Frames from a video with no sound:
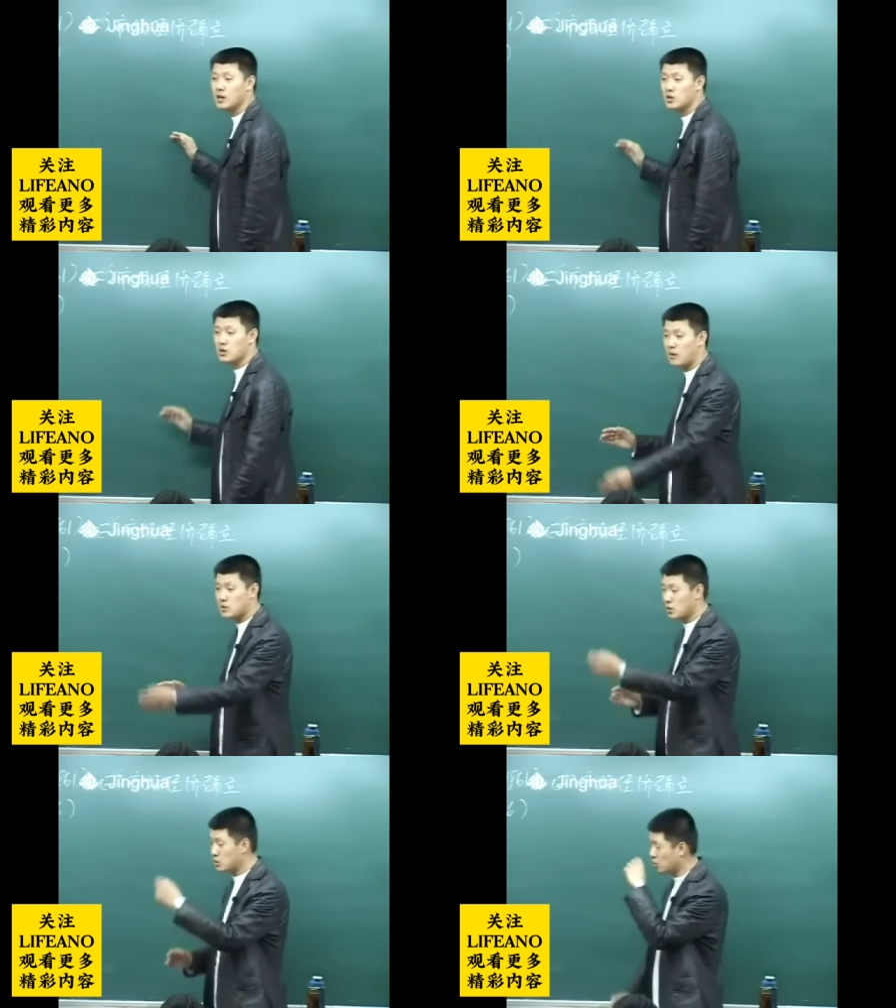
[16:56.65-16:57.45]
所以他
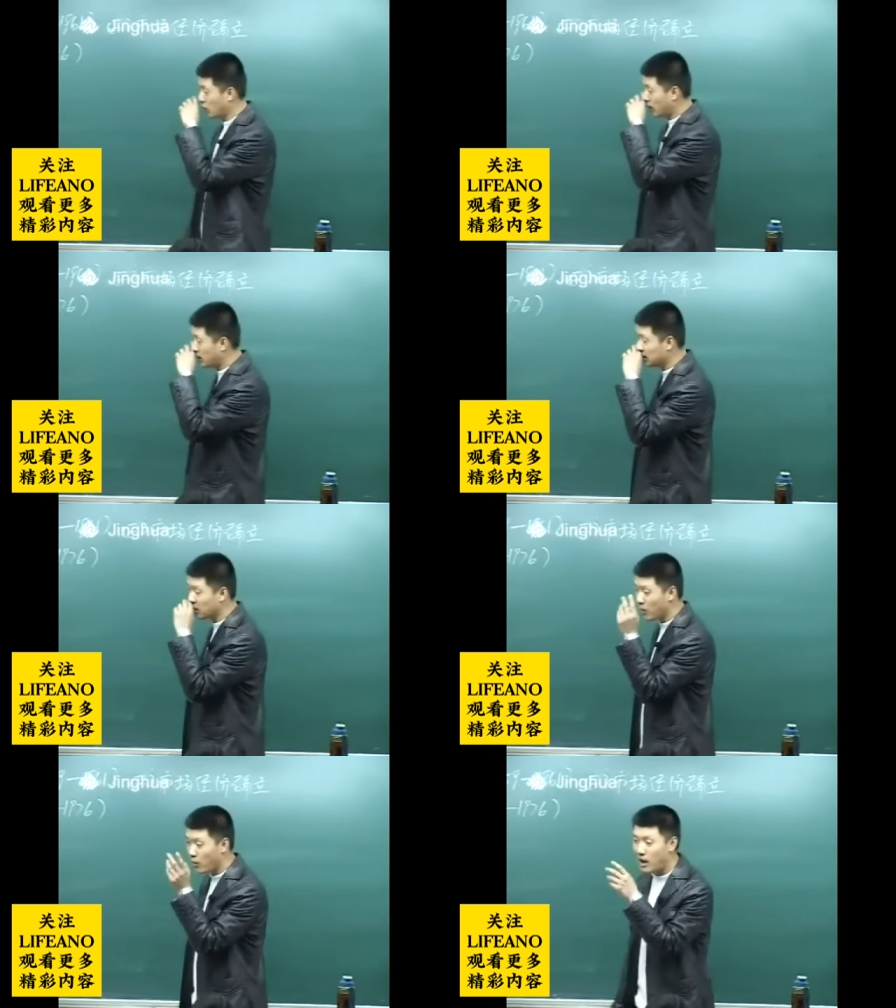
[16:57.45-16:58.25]
们就举了一个例子，
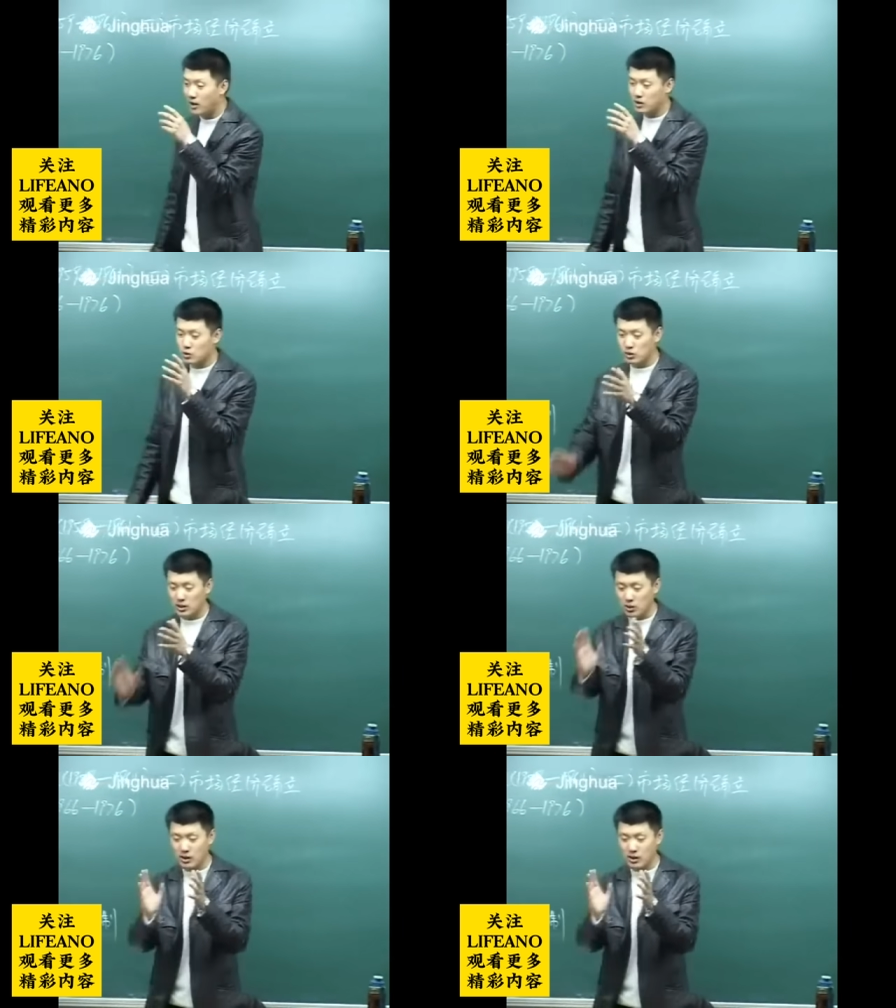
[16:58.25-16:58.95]
我忘了的具体，的我